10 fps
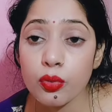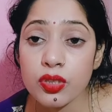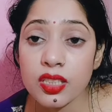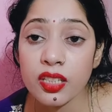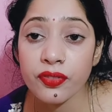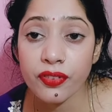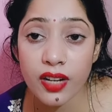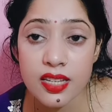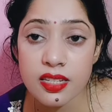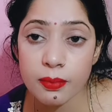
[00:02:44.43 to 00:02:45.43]
उसकी
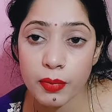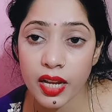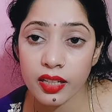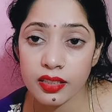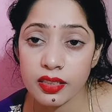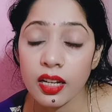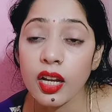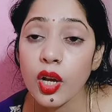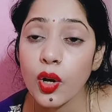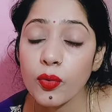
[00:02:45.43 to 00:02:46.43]
फर्स्ट मैरिज
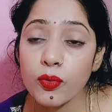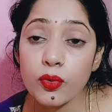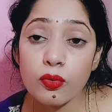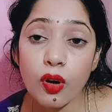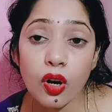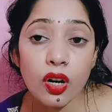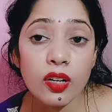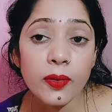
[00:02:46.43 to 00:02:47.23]
वो